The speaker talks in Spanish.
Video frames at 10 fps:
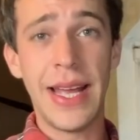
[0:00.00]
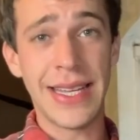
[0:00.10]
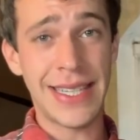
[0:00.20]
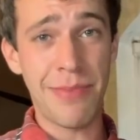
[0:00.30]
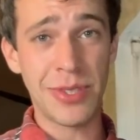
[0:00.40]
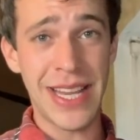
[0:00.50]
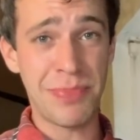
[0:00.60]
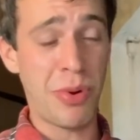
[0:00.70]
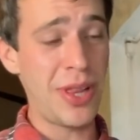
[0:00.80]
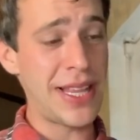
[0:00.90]
Y hacemos
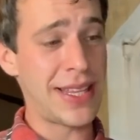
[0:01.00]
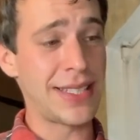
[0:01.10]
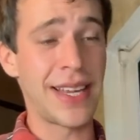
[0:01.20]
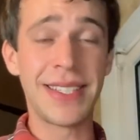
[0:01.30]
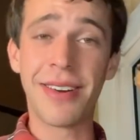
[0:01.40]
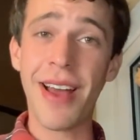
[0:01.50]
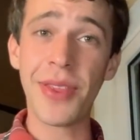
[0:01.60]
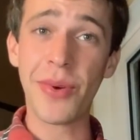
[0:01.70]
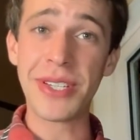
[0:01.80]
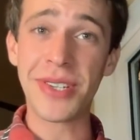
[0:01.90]
las bolitas que
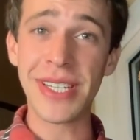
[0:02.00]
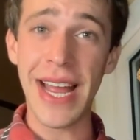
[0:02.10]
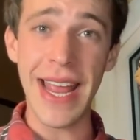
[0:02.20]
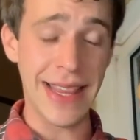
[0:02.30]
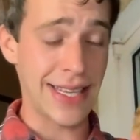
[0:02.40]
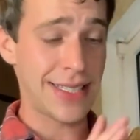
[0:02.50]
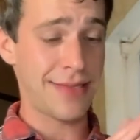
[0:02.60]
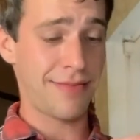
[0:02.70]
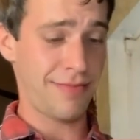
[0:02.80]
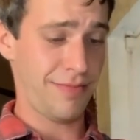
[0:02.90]
serán nuestras galletas.